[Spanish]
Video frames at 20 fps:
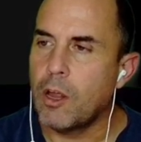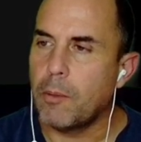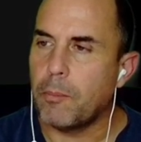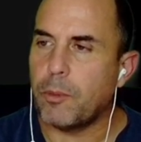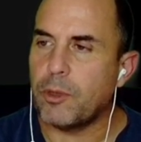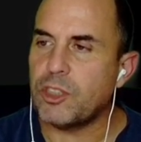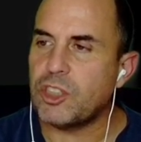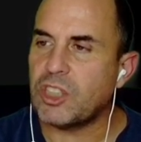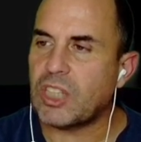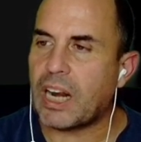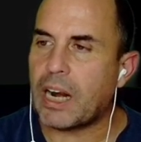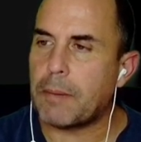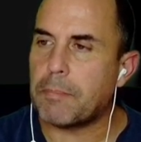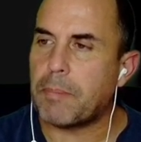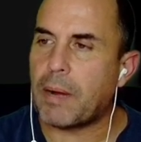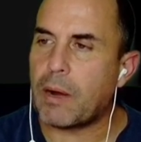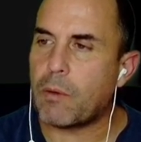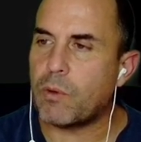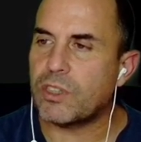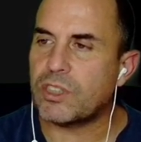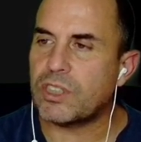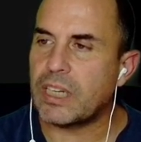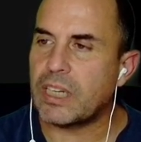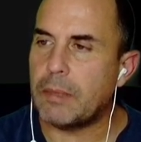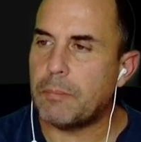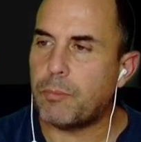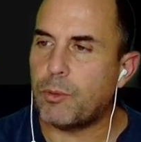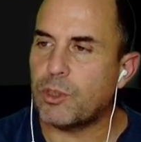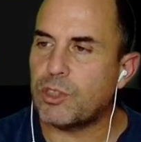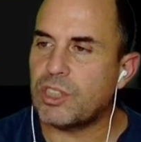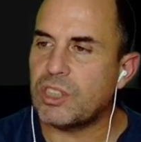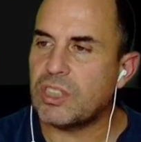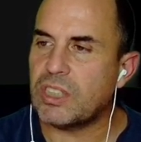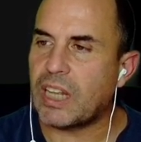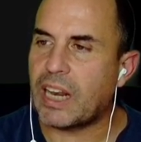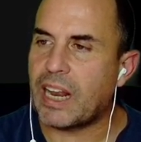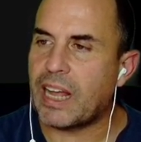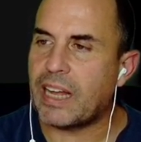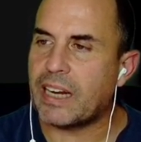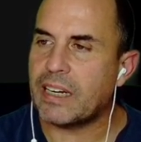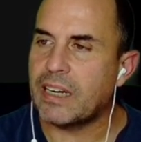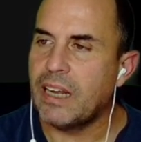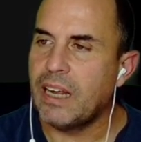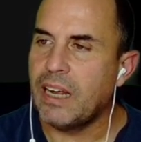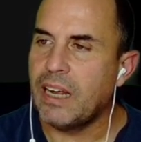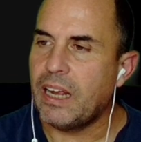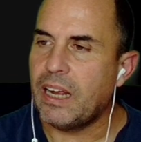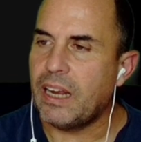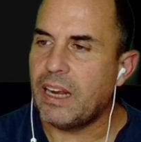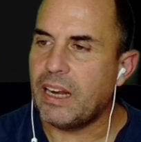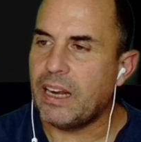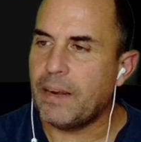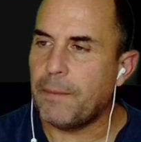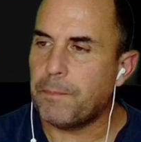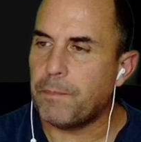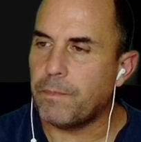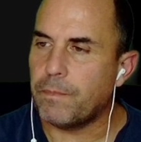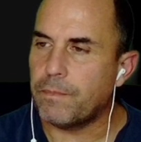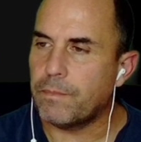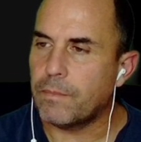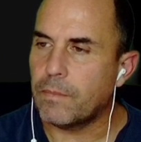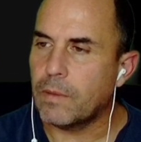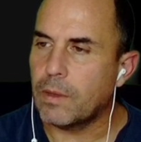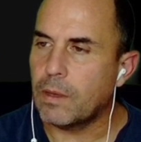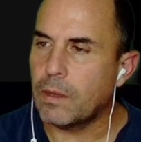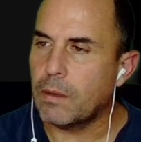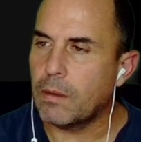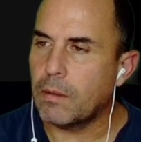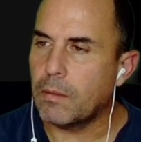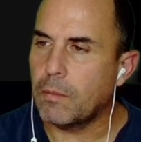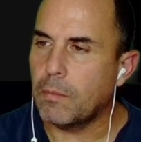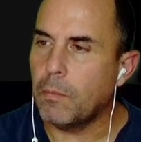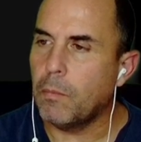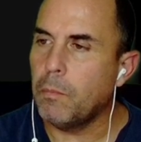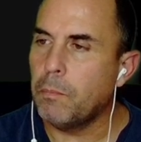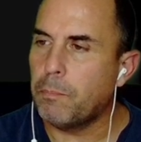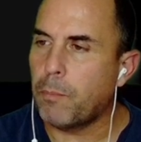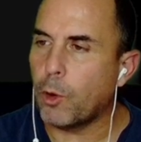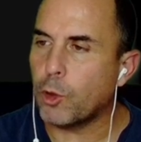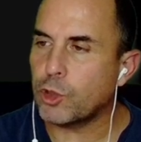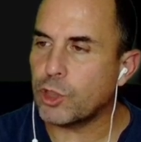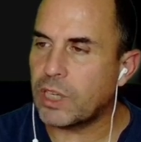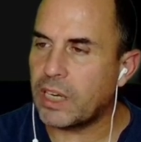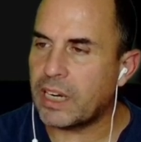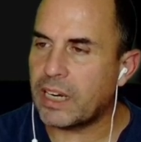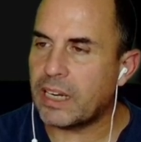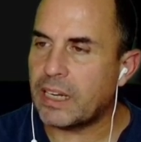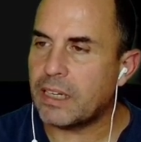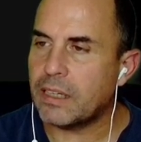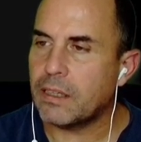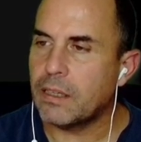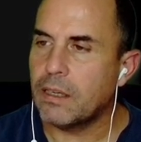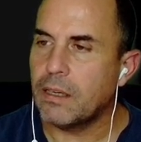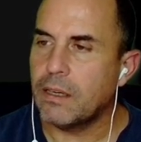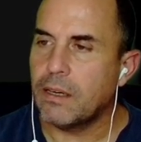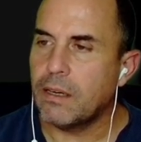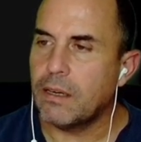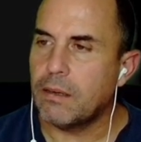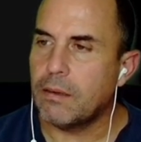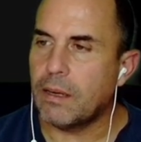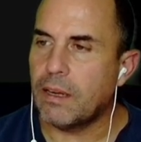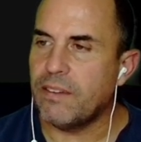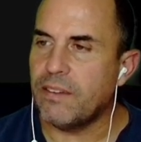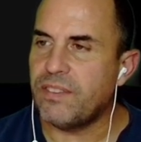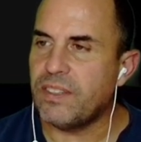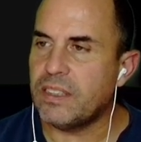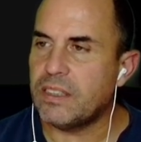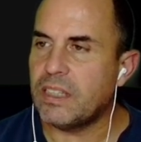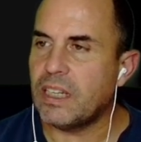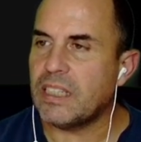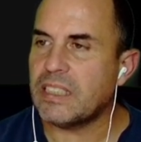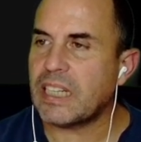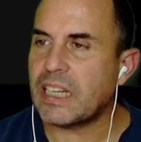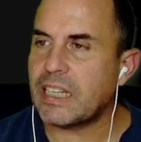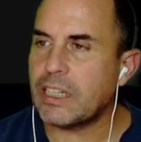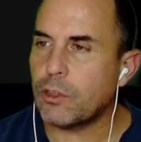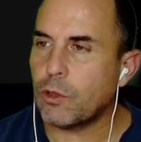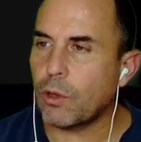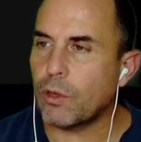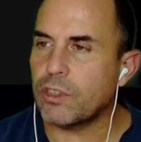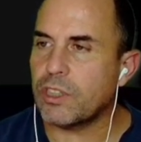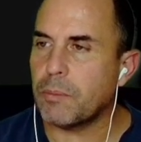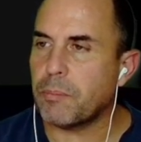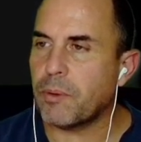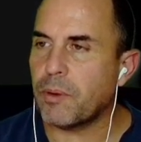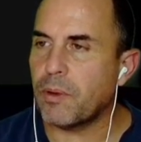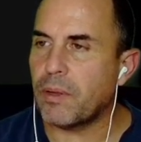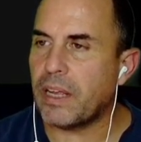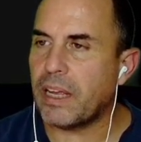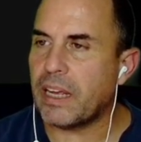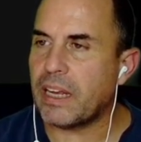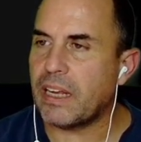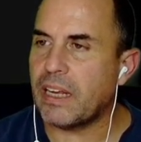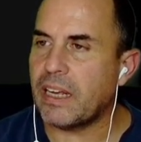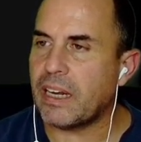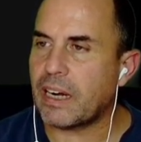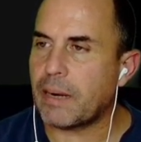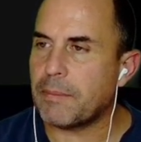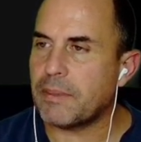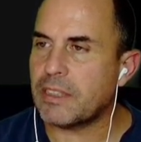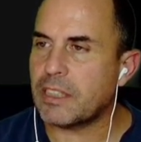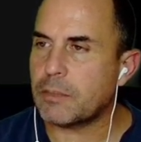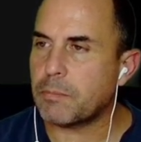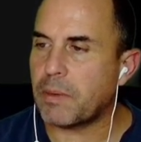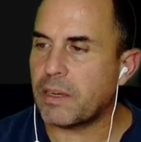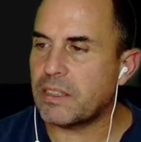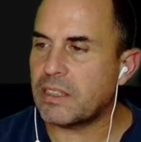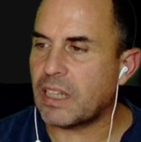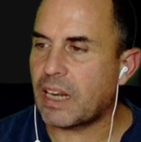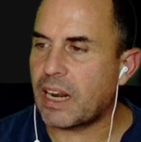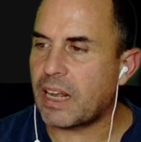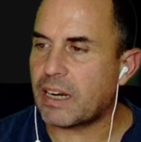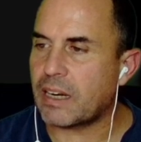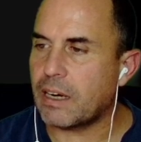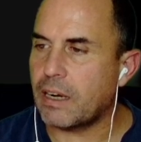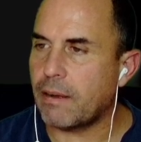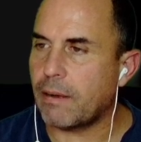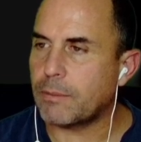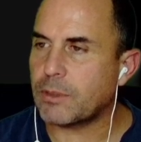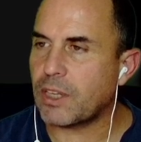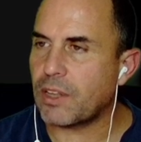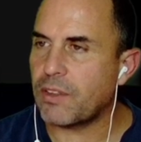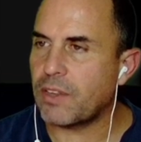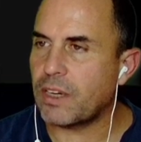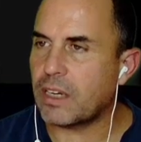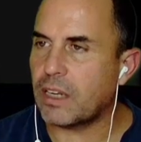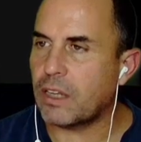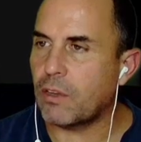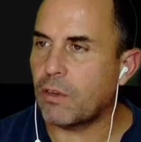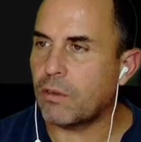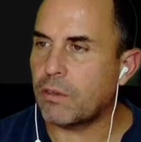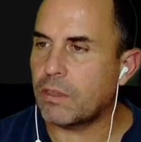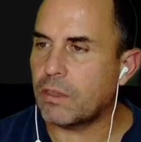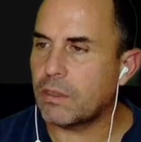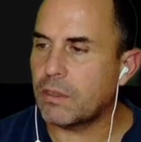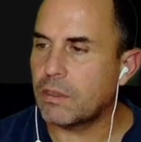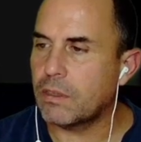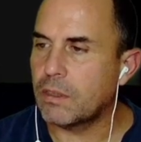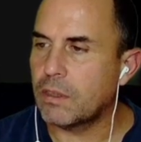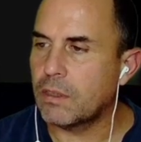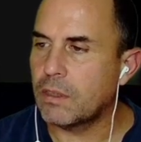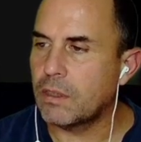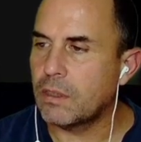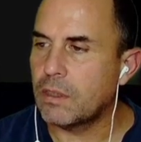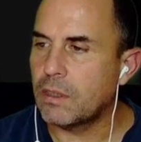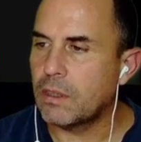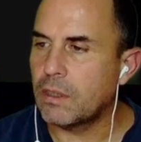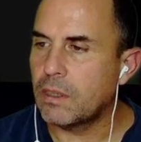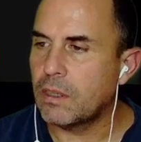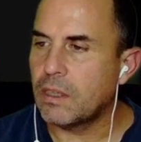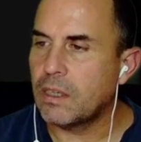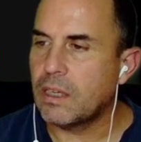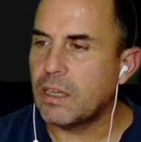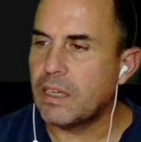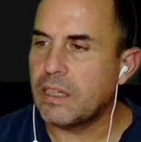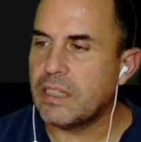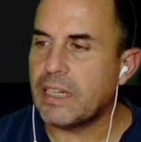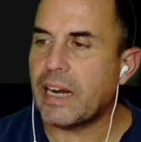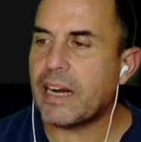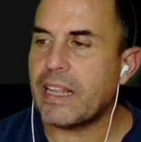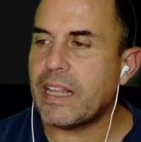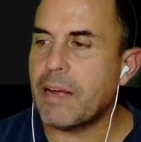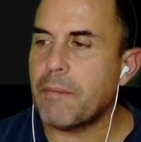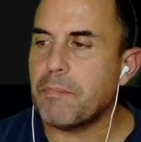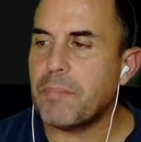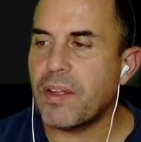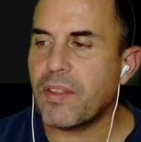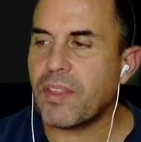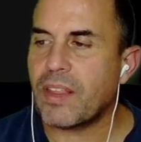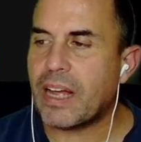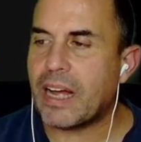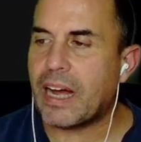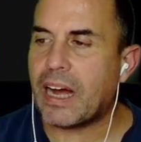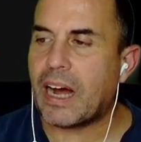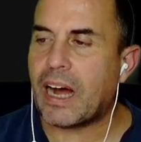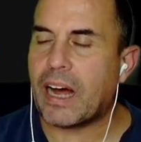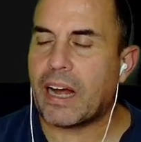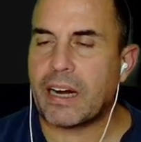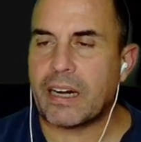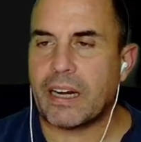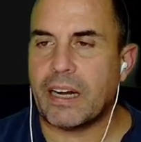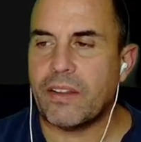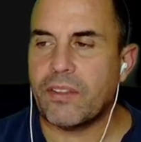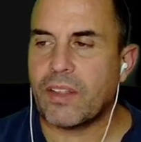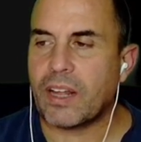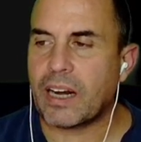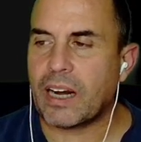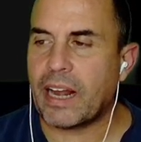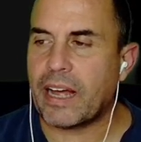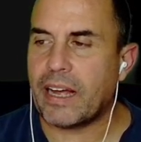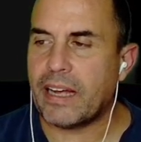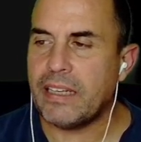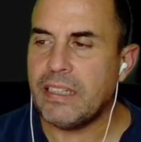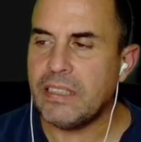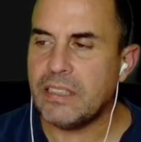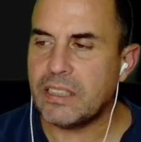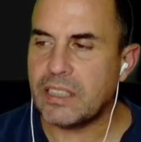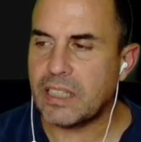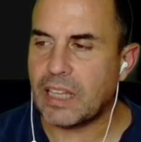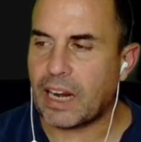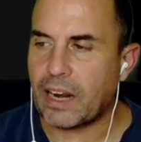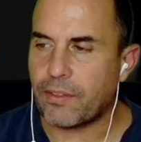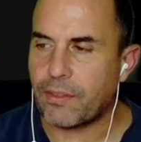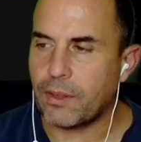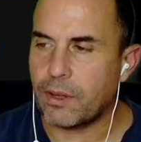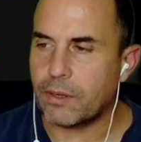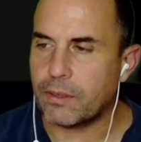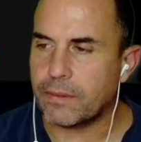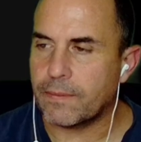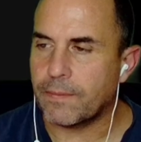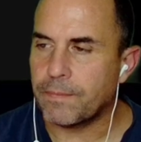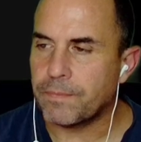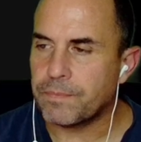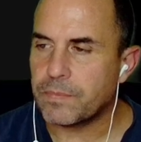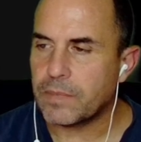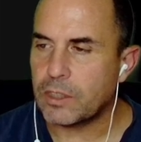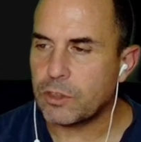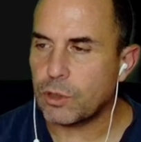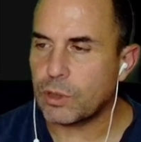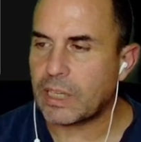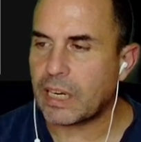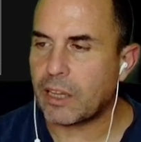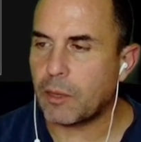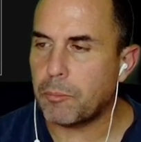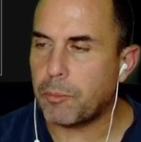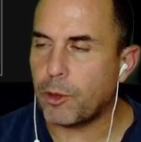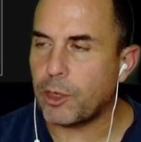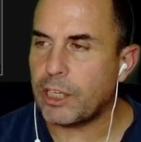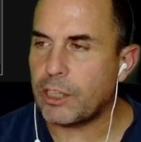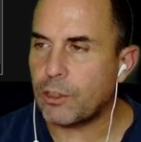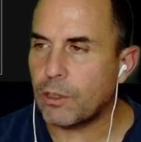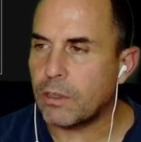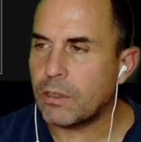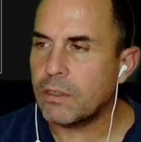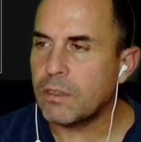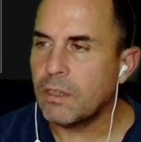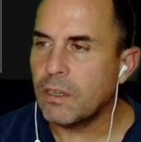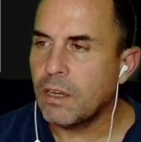Puedes instalar PowerShell, puedes instalar em, un Postgre, en fin, tienes aquí todo tipo de herramientas para instalar. Le vamos a decir que don y ahora ya empieza a realizar la instalación. Esto tarda un poquito,